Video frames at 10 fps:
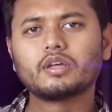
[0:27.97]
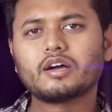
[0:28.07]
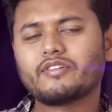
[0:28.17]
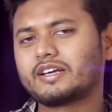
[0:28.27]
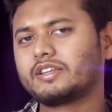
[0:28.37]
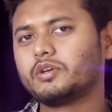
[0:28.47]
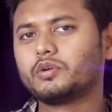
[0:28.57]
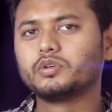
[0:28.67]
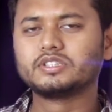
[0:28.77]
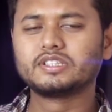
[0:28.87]
या व्यक्ति
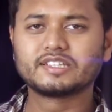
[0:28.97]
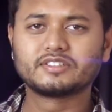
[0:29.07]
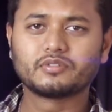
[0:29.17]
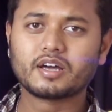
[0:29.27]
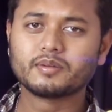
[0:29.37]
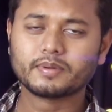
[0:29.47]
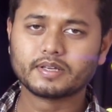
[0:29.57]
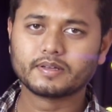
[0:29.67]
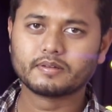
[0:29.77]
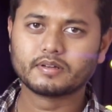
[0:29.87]
हो जिनके जवान
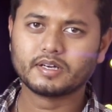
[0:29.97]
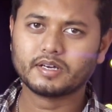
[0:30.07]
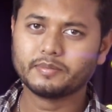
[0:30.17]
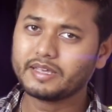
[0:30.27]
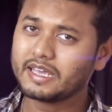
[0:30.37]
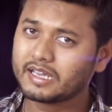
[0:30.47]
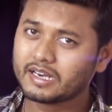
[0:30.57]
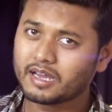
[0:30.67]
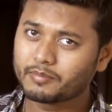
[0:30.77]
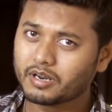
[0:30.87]
पे अभी एक
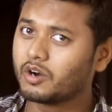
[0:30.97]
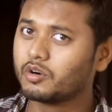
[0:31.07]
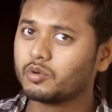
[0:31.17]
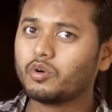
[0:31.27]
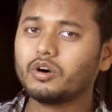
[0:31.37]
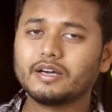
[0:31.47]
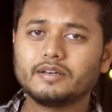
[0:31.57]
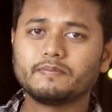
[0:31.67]
नाम ना हो वो है